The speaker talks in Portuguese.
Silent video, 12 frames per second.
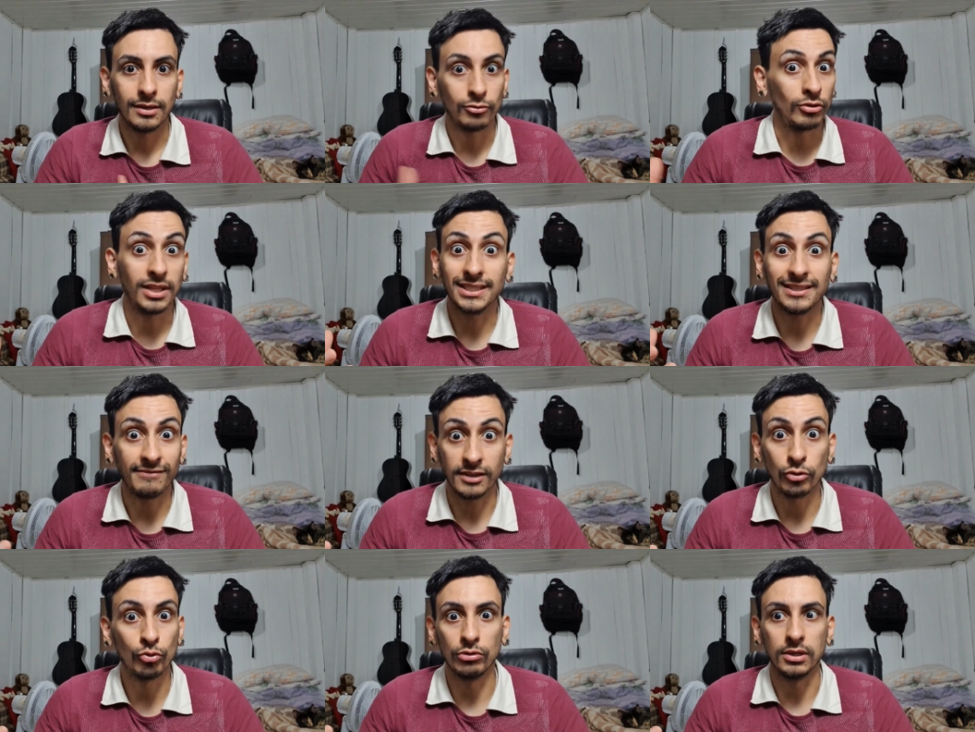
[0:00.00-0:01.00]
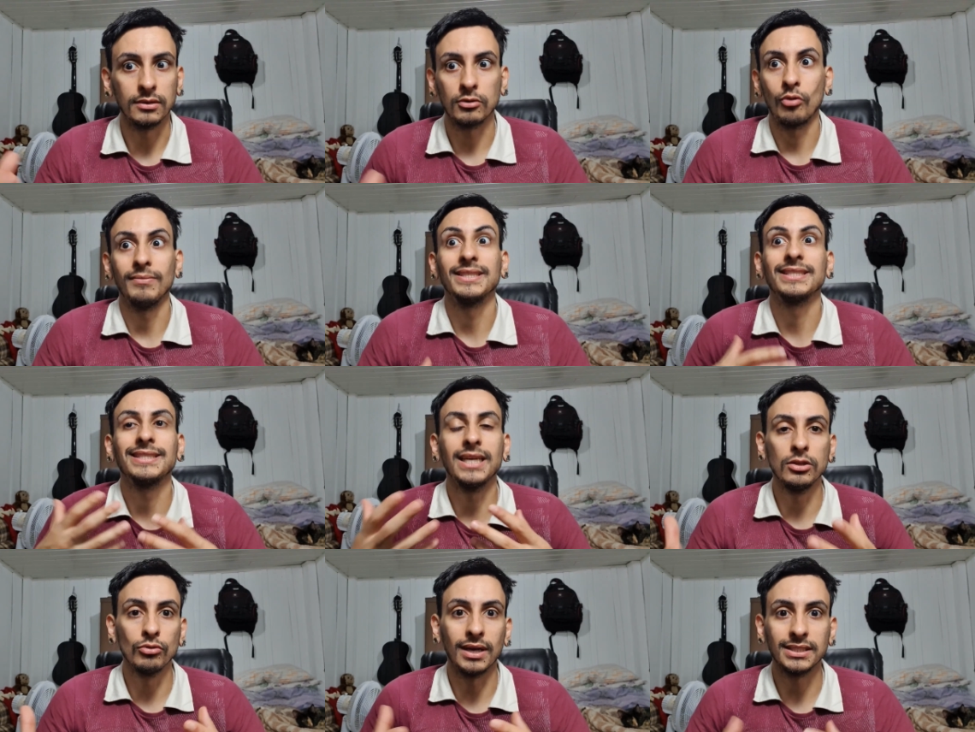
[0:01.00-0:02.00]
toda essa aventura,
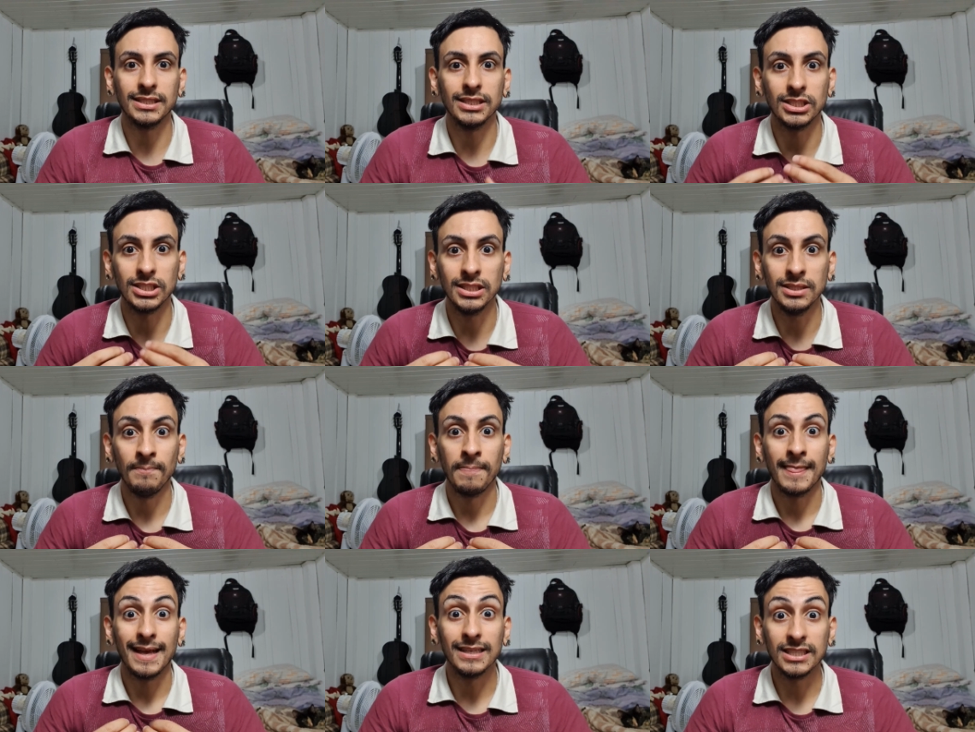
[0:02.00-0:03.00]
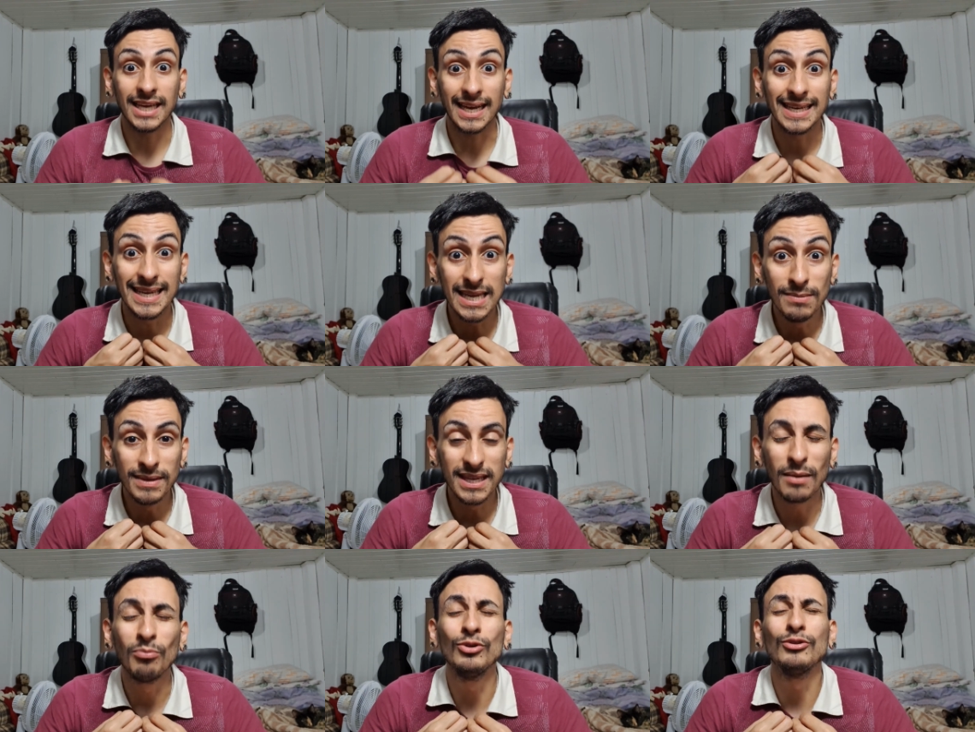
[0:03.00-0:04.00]
começando a assistir este anime
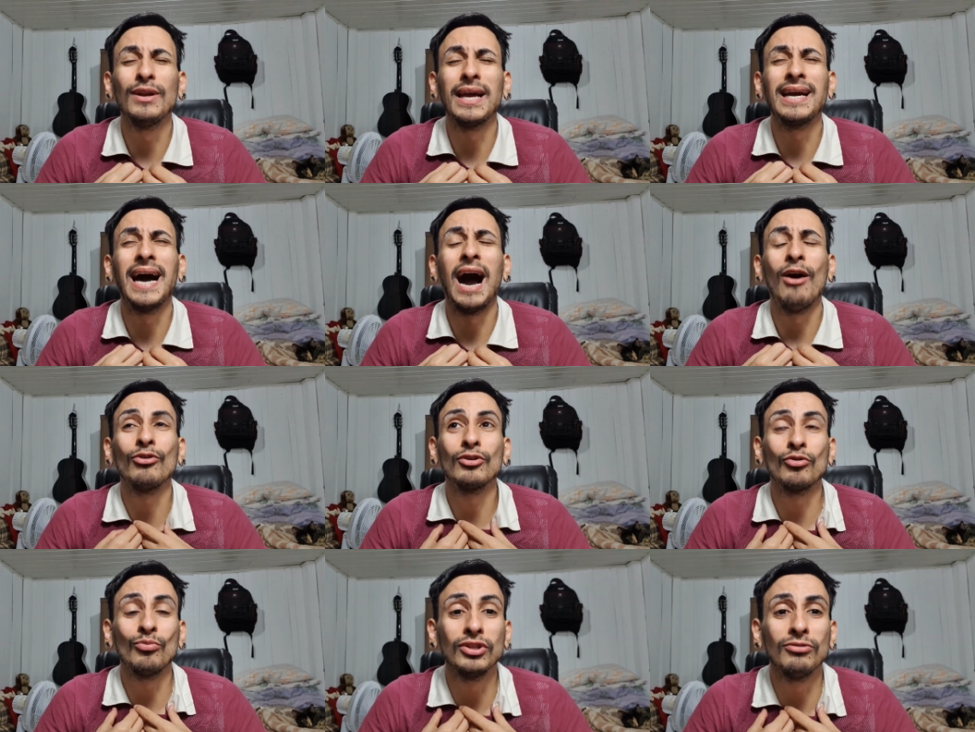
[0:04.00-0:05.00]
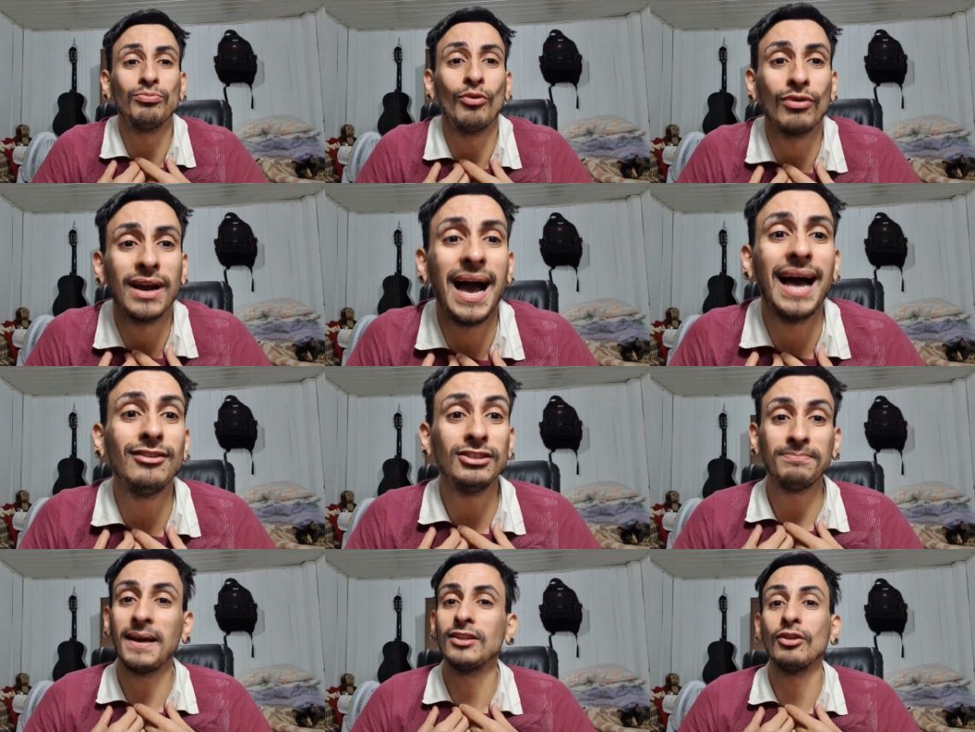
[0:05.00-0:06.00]
que é muito legal, que eu tô muito empolgado,
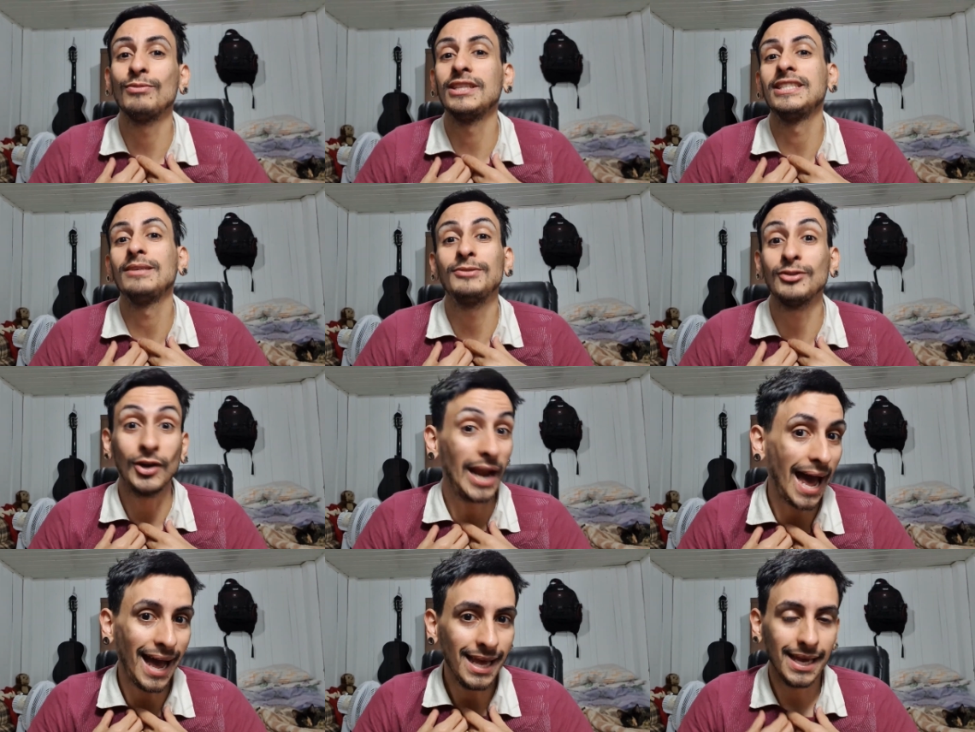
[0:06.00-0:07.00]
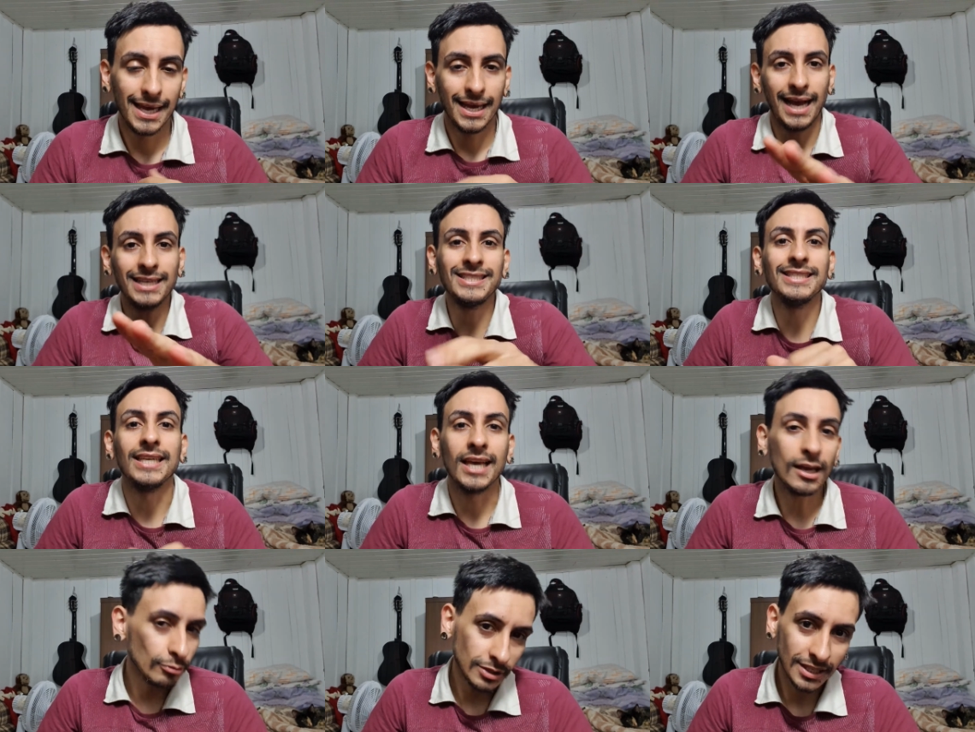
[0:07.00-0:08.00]
espero não me decepcionar. Assim,
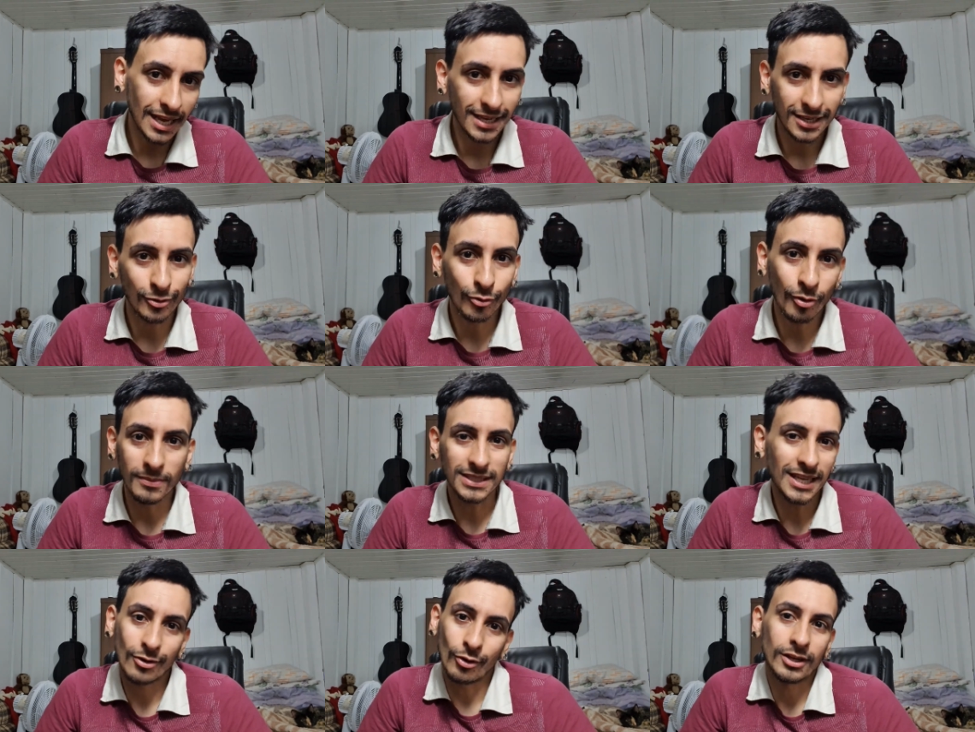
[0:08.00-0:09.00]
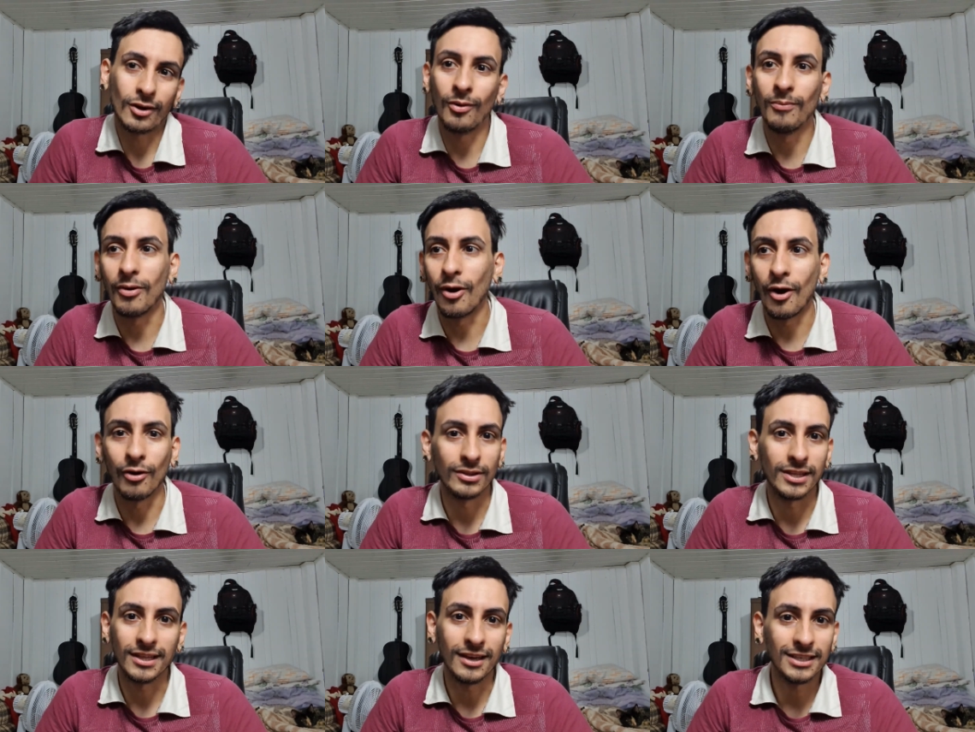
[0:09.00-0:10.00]
eu sei que no começo é igual Dragon Ball,
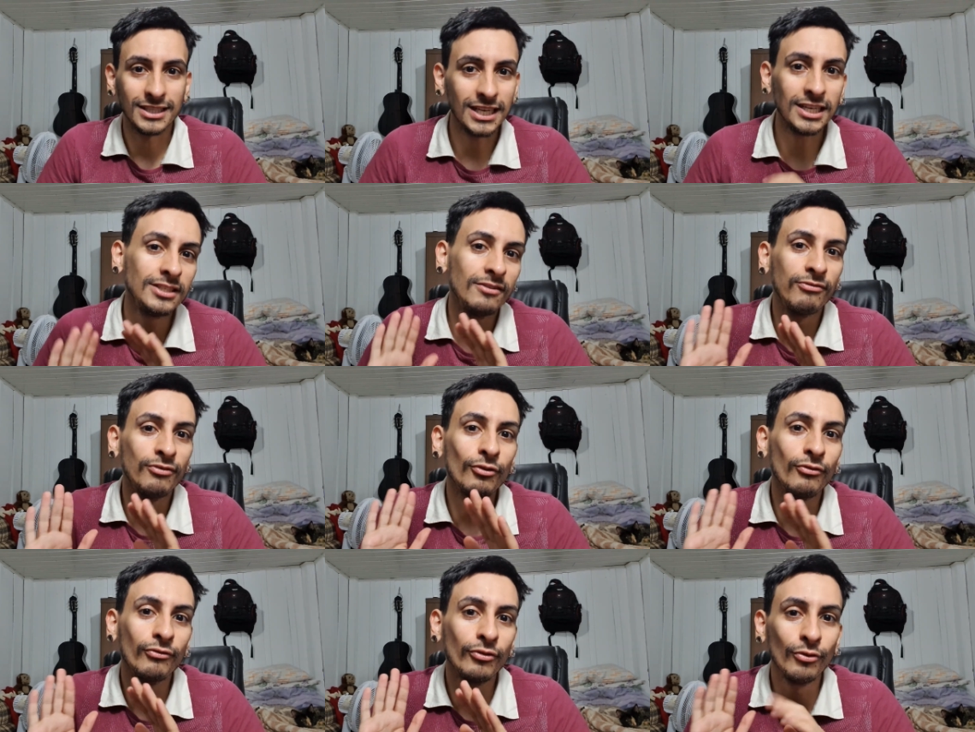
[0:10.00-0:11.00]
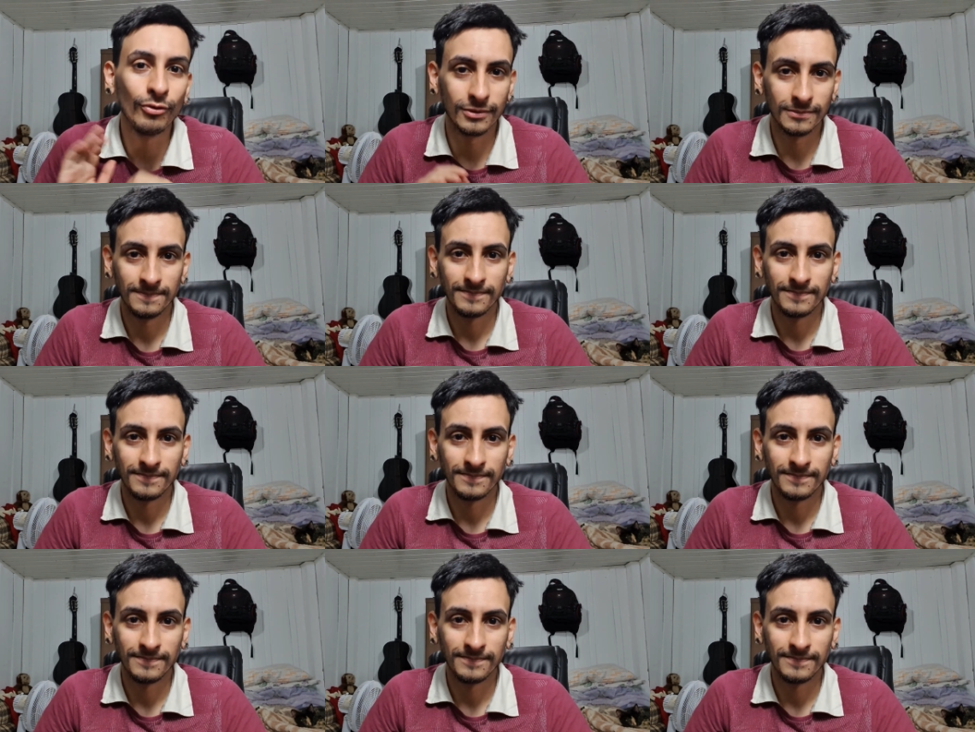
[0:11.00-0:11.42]
entendeu? É cheio de frufru,